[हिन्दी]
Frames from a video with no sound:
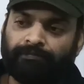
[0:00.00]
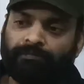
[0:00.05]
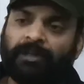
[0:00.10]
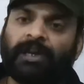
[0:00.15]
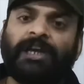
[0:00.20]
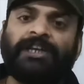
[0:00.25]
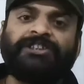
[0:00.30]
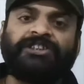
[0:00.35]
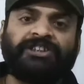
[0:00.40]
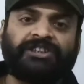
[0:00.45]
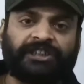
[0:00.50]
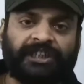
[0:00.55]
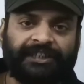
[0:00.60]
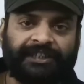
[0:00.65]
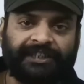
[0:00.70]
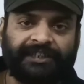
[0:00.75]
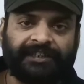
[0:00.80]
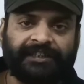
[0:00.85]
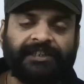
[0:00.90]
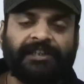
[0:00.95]
क्लासेस
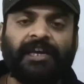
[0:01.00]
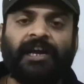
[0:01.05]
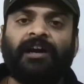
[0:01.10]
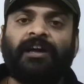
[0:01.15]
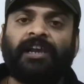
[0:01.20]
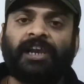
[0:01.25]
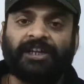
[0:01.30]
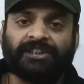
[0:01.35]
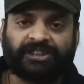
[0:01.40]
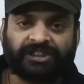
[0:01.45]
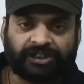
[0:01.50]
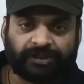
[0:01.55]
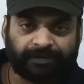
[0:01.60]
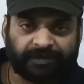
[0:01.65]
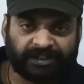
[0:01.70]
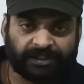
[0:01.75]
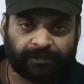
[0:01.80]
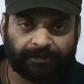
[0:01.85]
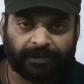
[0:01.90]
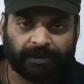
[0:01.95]
अटेंड किया क्लासेस
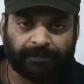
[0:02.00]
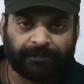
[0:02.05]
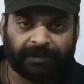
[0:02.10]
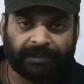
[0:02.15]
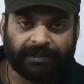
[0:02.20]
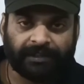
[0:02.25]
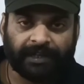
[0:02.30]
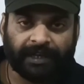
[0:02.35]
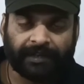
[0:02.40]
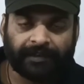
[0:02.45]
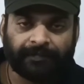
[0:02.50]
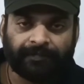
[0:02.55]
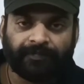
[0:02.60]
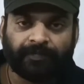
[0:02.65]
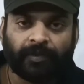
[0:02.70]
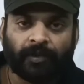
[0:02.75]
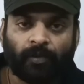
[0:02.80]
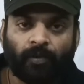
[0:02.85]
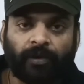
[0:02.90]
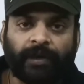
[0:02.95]
में समझ में नहीं आई
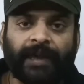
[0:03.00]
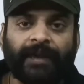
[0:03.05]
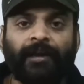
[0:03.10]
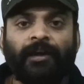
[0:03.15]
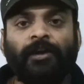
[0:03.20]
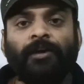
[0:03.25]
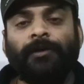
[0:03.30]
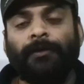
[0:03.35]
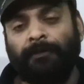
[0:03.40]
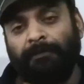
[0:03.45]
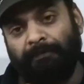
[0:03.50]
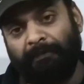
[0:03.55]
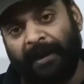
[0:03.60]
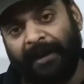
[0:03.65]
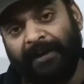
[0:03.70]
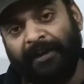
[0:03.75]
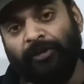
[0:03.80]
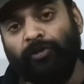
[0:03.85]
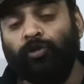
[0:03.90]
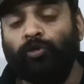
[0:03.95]
ओके okay,
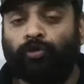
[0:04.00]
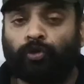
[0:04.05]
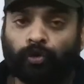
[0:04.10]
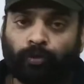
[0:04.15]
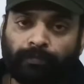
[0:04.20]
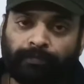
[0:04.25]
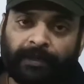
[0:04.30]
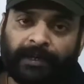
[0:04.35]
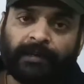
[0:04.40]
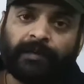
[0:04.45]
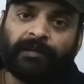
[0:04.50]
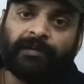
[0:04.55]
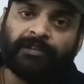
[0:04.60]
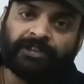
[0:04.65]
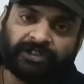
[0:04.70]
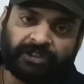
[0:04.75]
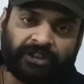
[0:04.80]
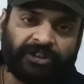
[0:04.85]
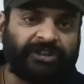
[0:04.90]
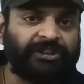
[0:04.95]
मैंने यूट्यूब में
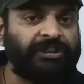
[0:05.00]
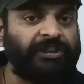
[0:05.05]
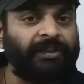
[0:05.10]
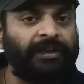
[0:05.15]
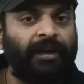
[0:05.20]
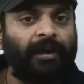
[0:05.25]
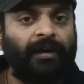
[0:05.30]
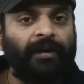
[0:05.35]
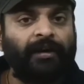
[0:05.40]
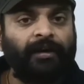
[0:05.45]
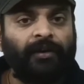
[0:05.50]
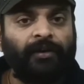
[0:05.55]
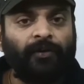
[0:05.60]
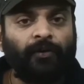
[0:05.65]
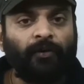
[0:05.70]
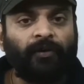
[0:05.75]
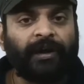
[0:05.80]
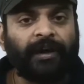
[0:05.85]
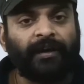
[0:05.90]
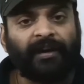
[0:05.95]
सर्च किया
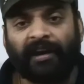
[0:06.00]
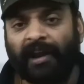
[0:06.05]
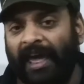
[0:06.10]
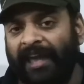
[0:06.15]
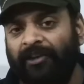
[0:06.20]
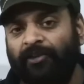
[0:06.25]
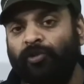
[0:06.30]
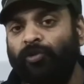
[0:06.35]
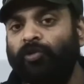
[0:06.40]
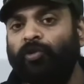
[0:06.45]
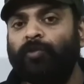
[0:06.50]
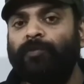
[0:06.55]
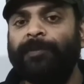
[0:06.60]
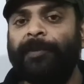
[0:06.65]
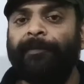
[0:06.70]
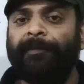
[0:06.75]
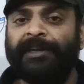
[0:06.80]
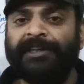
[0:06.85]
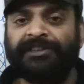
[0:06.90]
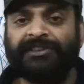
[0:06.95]
ओके लाइक यूट्यूब में
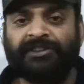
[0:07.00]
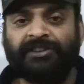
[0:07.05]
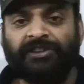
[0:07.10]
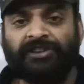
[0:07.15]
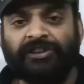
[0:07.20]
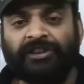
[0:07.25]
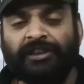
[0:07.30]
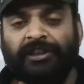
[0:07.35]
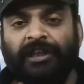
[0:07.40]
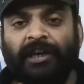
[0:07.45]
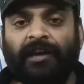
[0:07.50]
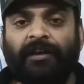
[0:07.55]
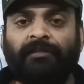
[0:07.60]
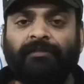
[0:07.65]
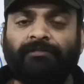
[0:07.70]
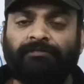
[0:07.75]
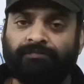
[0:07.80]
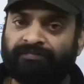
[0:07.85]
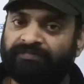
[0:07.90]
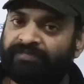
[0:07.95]
मैंने सर्च किया
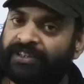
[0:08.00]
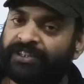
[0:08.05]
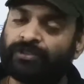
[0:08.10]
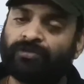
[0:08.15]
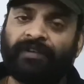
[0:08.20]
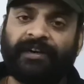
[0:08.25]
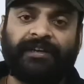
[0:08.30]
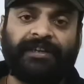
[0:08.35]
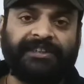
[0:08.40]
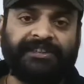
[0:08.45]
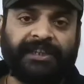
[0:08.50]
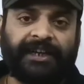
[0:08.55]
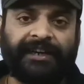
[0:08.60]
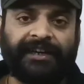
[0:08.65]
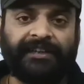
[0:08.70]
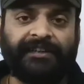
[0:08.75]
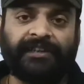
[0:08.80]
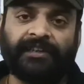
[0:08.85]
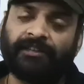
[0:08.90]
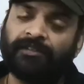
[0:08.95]
फ्रेश वाटर
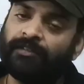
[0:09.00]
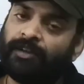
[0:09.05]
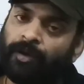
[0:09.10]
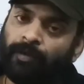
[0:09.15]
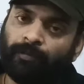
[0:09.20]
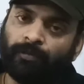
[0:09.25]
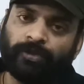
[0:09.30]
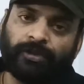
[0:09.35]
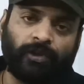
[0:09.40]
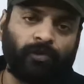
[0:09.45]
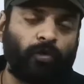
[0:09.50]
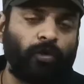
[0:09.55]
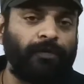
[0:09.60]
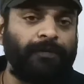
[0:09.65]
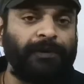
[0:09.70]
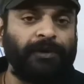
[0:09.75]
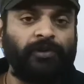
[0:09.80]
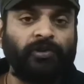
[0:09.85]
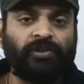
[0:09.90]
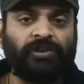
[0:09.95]
जनरेटर मुझे कोई
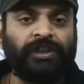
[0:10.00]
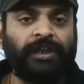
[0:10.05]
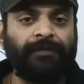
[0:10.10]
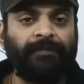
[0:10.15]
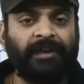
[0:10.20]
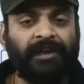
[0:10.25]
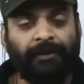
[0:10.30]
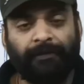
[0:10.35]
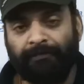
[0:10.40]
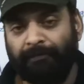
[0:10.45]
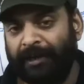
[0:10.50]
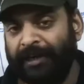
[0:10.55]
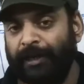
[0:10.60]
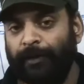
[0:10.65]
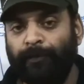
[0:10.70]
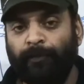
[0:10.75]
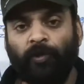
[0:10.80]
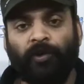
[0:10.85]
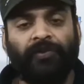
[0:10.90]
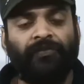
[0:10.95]
वीडियोस नहीं मिली
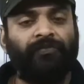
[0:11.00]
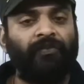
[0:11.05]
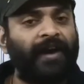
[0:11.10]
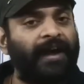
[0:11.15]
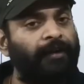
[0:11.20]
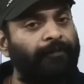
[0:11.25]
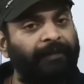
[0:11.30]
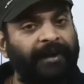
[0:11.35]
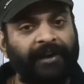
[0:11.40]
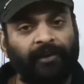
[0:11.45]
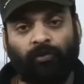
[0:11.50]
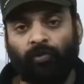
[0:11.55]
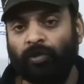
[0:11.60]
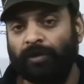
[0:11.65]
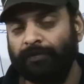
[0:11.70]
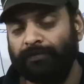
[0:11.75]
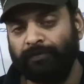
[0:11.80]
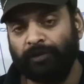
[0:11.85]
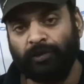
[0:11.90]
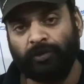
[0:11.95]
मरीन प्यूरिफायर मैंने
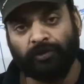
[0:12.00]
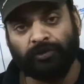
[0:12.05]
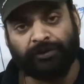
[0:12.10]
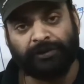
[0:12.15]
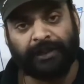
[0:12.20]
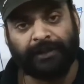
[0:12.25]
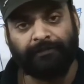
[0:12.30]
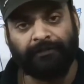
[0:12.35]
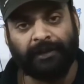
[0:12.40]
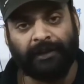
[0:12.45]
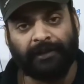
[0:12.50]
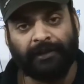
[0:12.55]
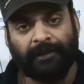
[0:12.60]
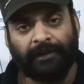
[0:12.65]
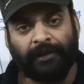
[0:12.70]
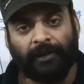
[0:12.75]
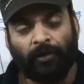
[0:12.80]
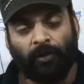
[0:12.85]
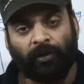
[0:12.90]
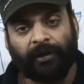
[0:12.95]
कोई वीडियोस नहीं मिली
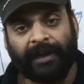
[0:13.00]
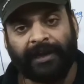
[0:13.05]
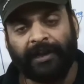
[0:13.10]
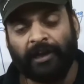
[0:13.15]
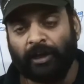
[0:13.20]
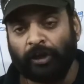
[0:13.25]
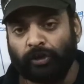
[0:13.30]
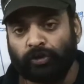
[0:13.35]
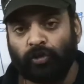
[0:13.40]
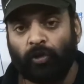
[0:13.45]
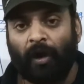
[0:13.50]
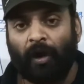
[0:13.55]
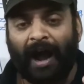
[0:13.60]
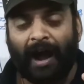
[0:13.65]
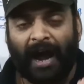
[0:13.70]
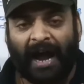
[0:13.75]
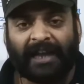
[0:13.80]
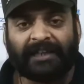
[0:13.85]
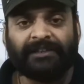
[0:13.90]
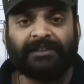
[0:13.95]
ओके सो
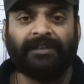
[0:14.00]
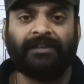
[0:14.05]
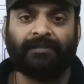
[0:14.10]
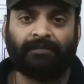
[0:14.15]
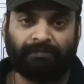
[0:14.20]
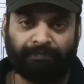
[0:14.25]
आज